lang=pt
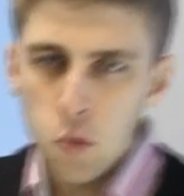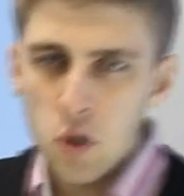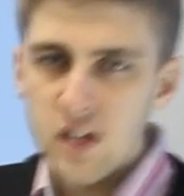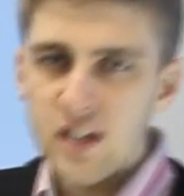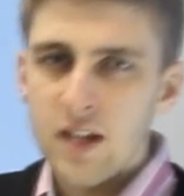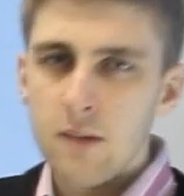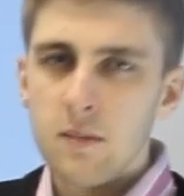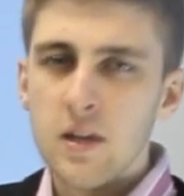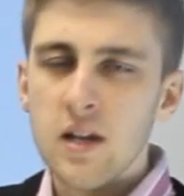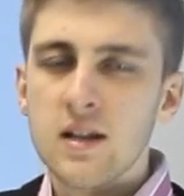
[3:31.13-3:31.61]
a
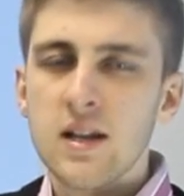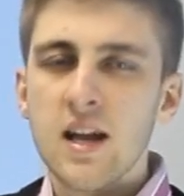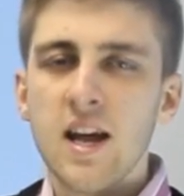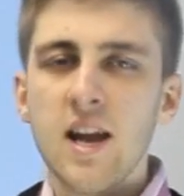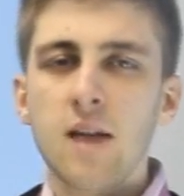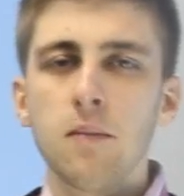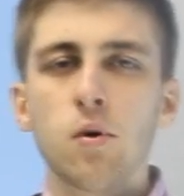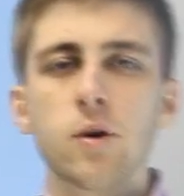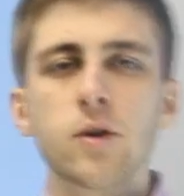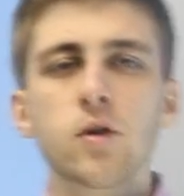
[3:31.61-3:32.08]
polícia
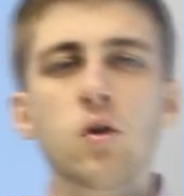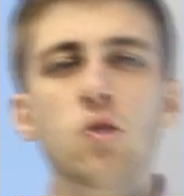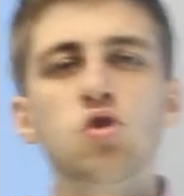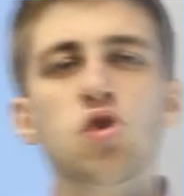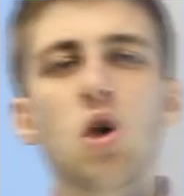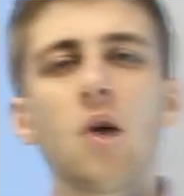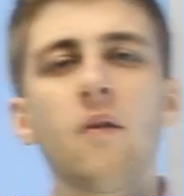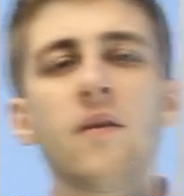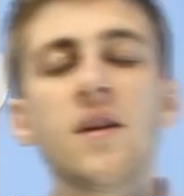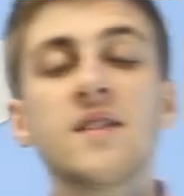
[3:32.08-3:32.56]
militar abordou
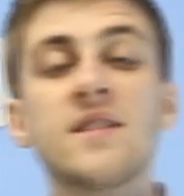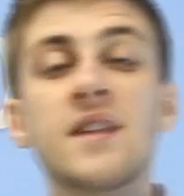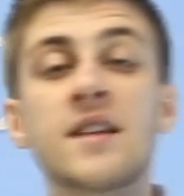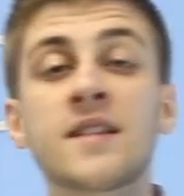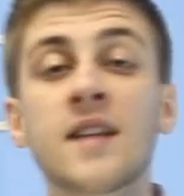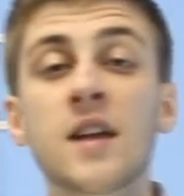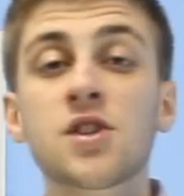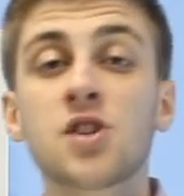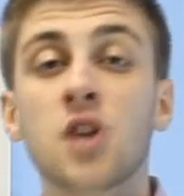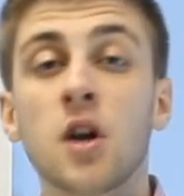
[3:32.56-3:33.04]
um jovem de
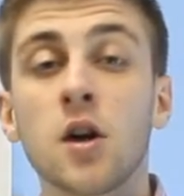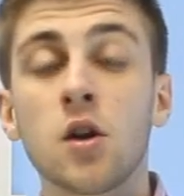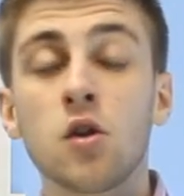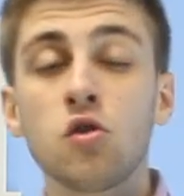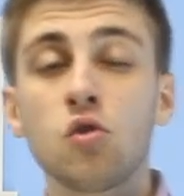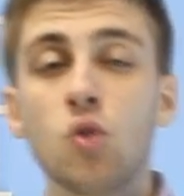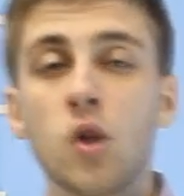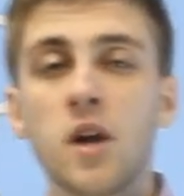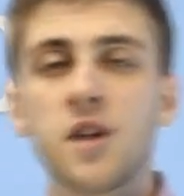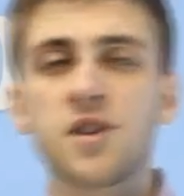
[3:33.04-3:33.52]
17
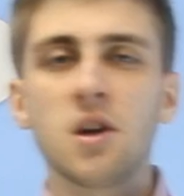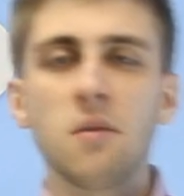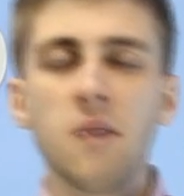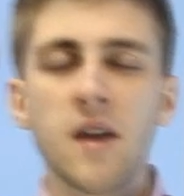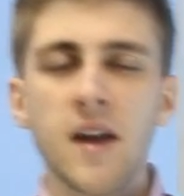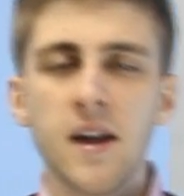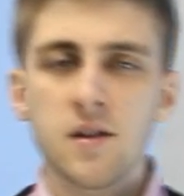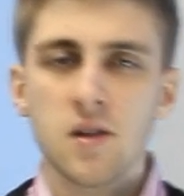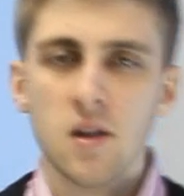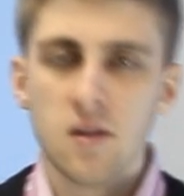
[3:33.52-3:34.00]
anos durante a
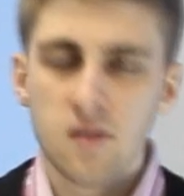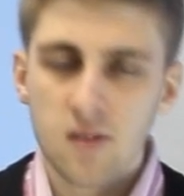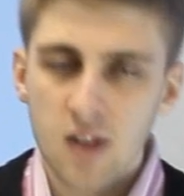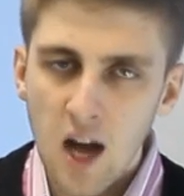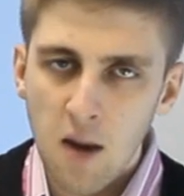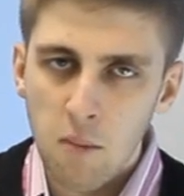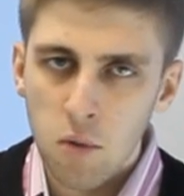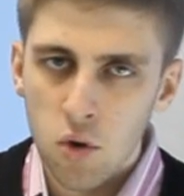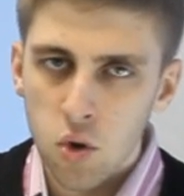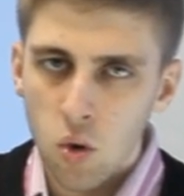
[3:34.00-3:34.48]
manhã de
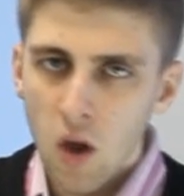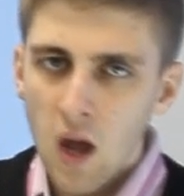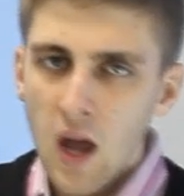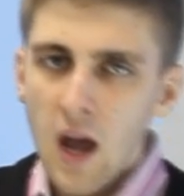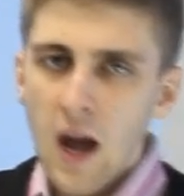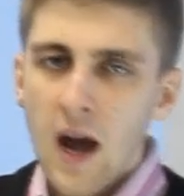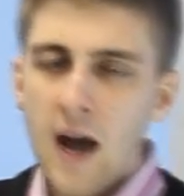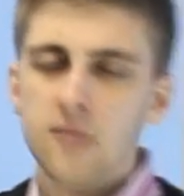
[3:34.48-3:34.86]
sábado.